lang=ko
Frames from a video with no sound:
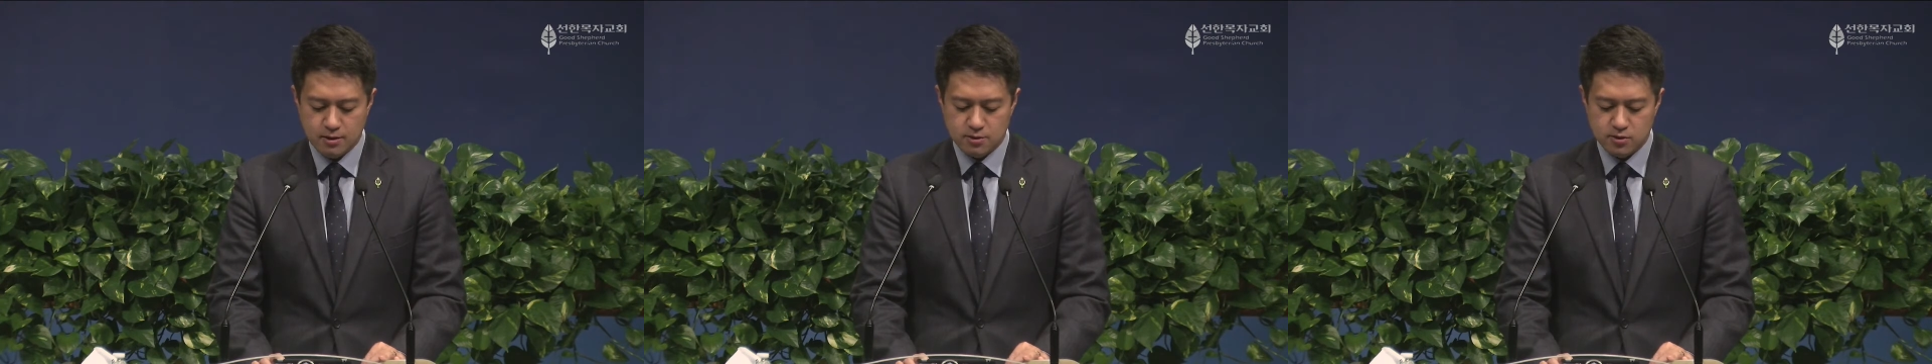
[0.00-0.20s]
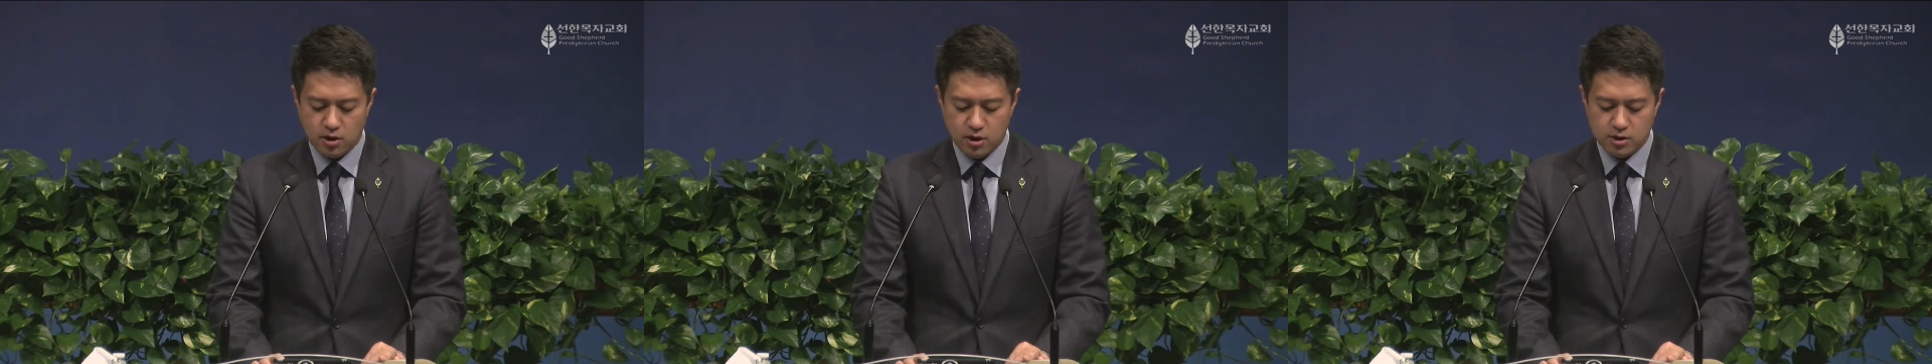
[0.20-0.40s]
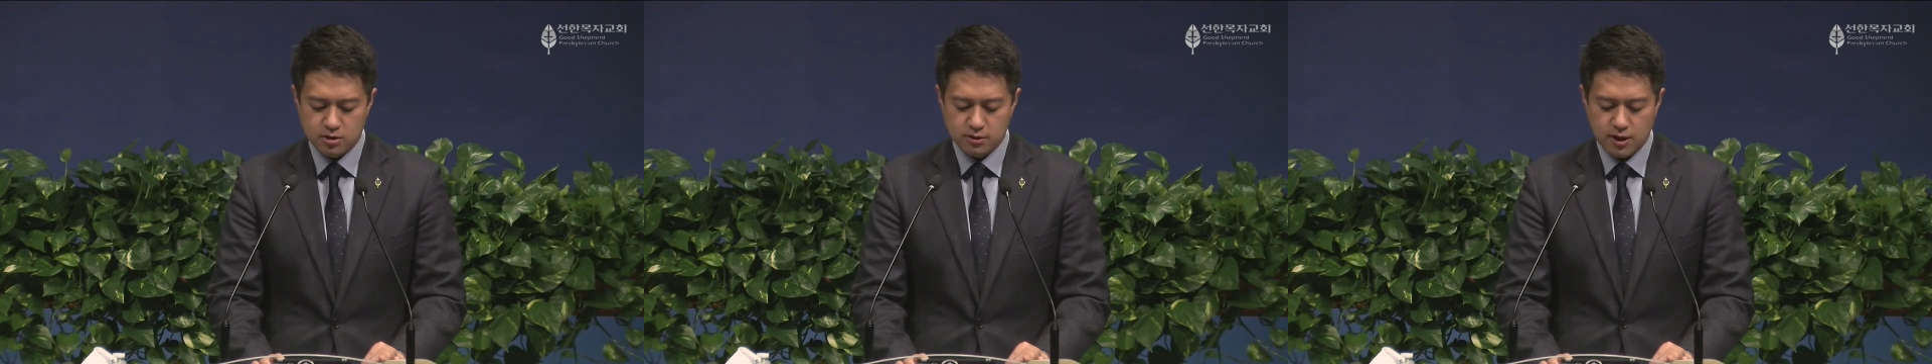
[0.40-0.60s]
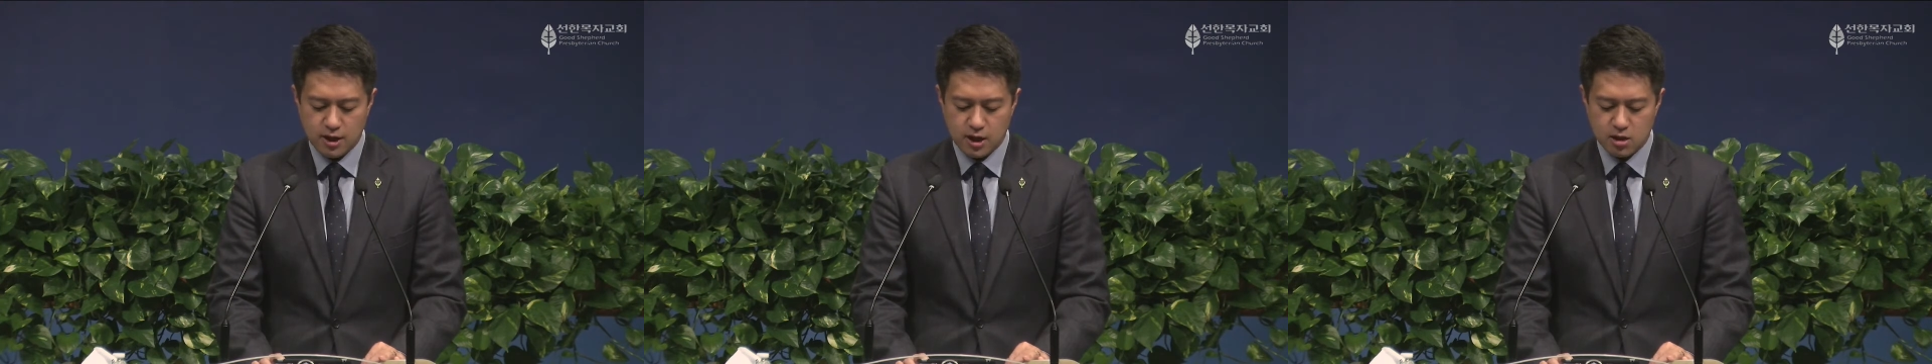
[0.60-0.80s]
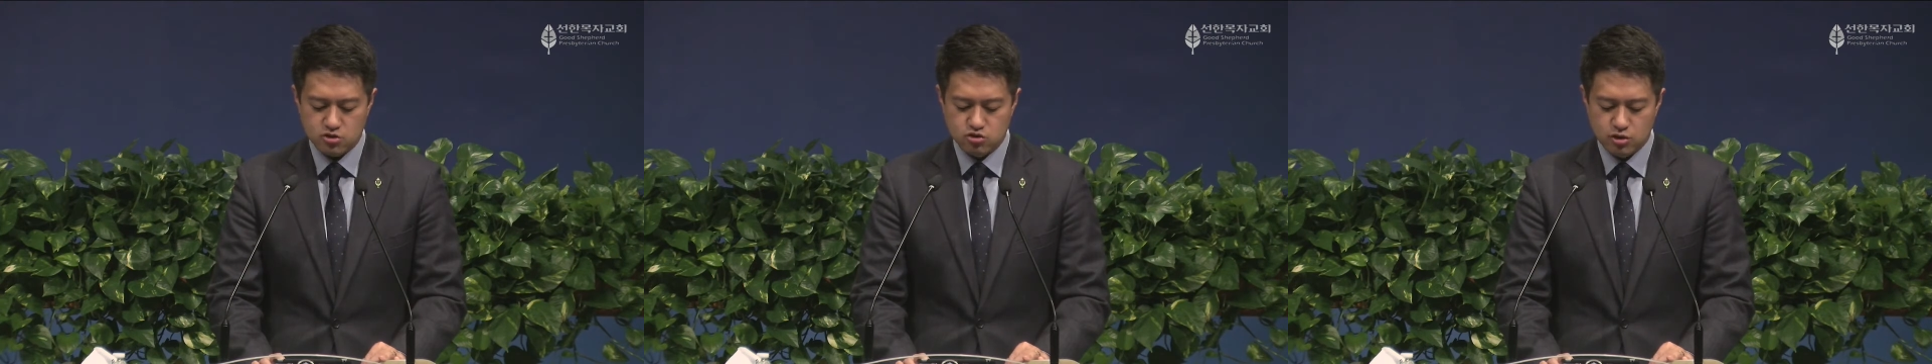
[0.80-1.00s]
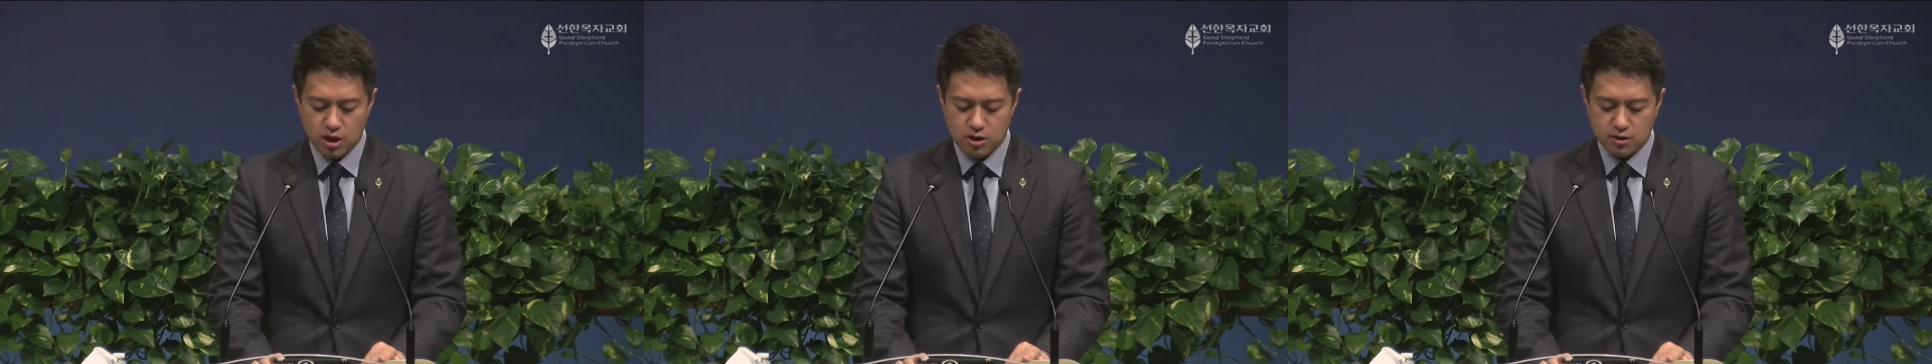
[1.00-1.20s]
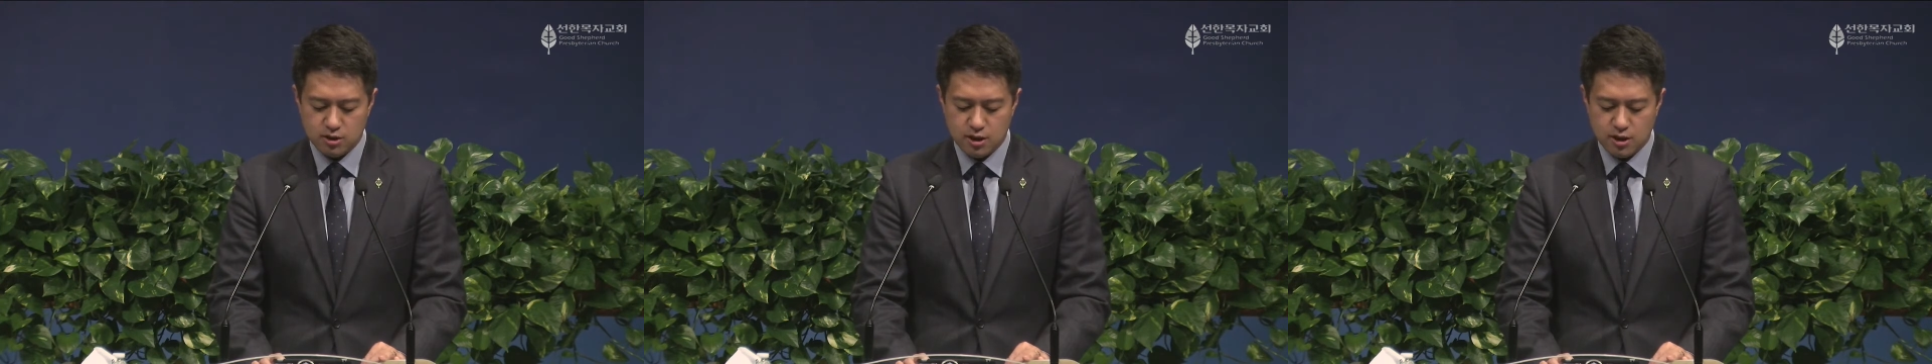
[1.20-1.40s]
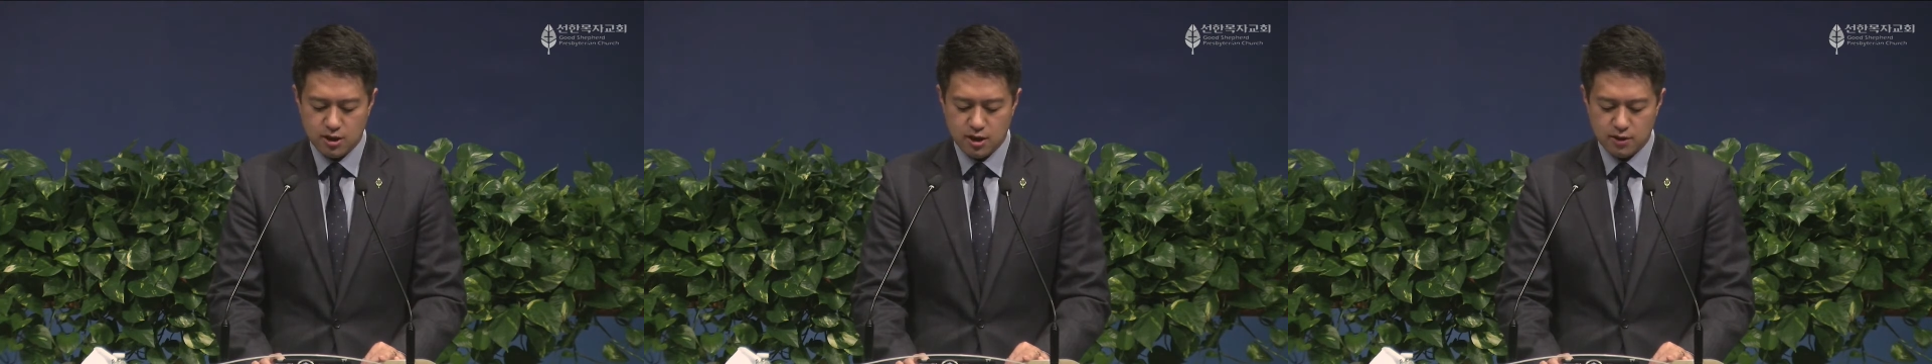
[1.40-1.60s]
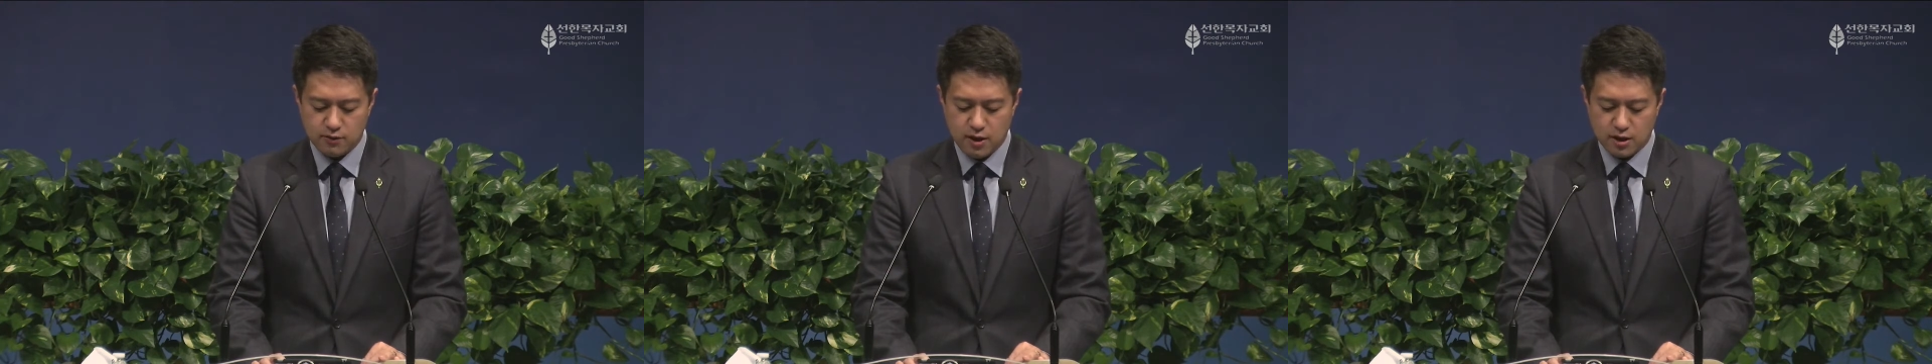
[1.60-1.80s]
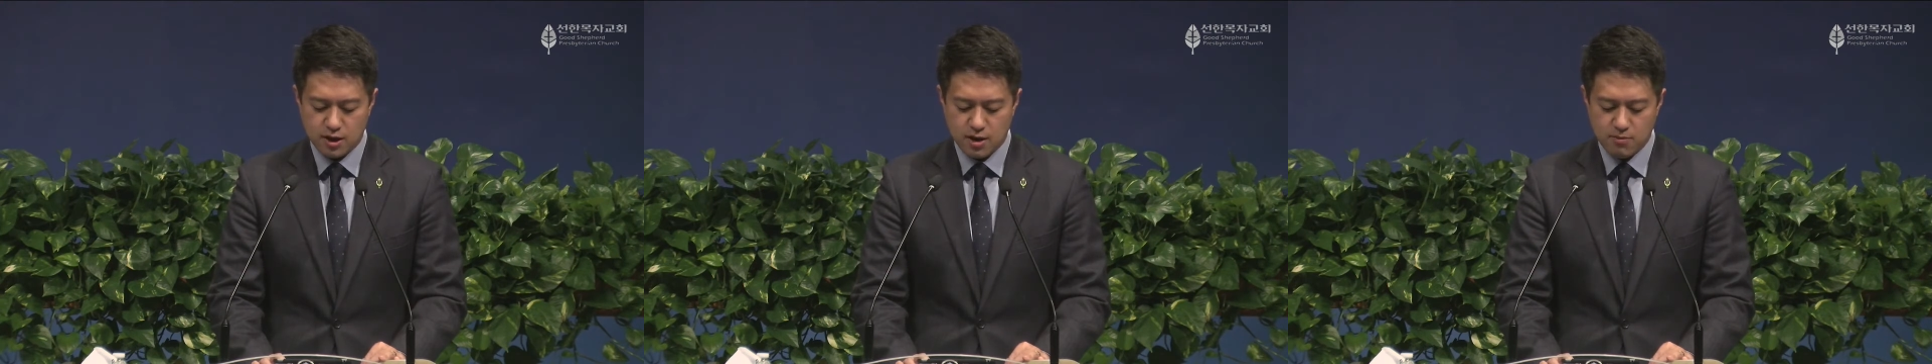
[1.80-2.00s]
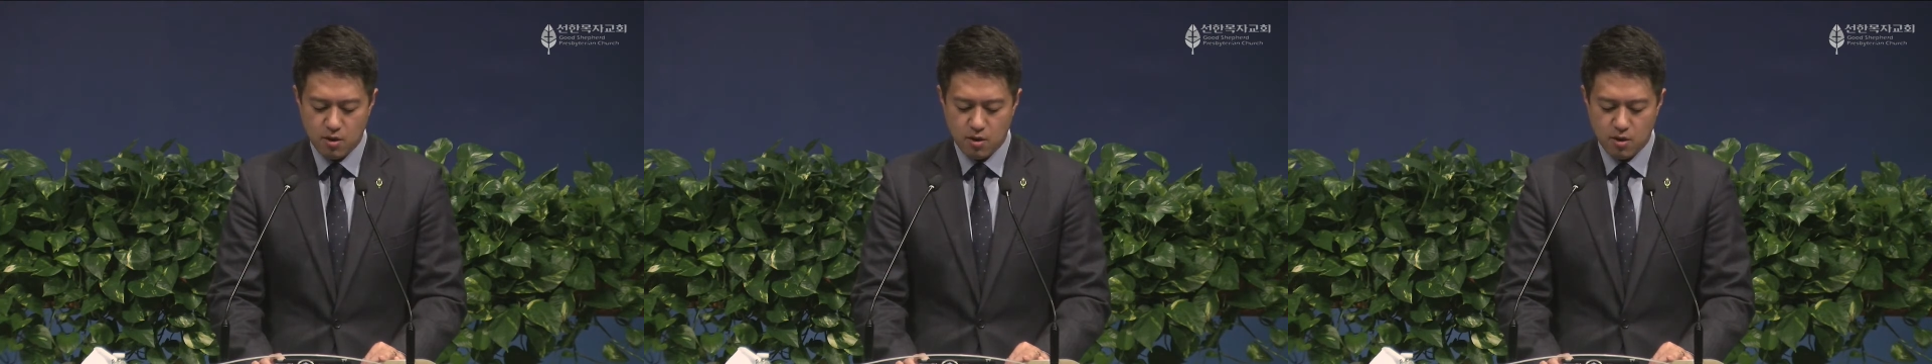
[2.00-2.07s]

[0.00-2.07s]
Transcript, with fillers: 너희는 내가 줄일 때에 내게